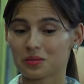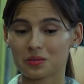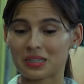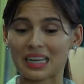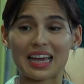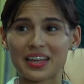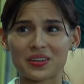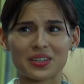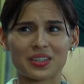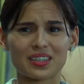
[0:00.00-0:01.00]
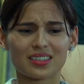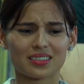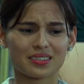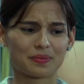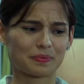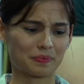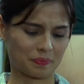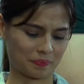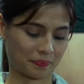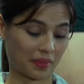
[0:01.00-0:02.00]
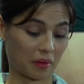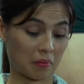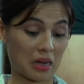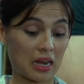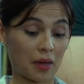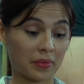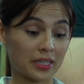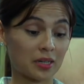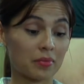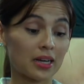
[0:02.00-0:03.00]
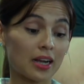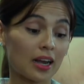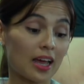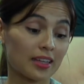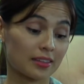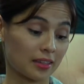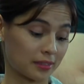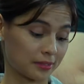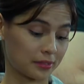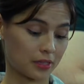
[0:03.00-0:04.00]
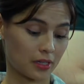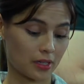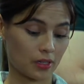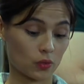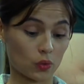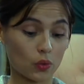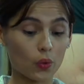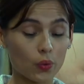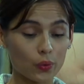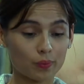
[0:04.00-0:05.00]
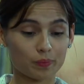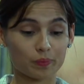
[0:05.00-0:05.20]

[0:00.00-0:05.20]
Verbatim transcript: Wala yun. Malalaman din naman ng lahat ng totoo.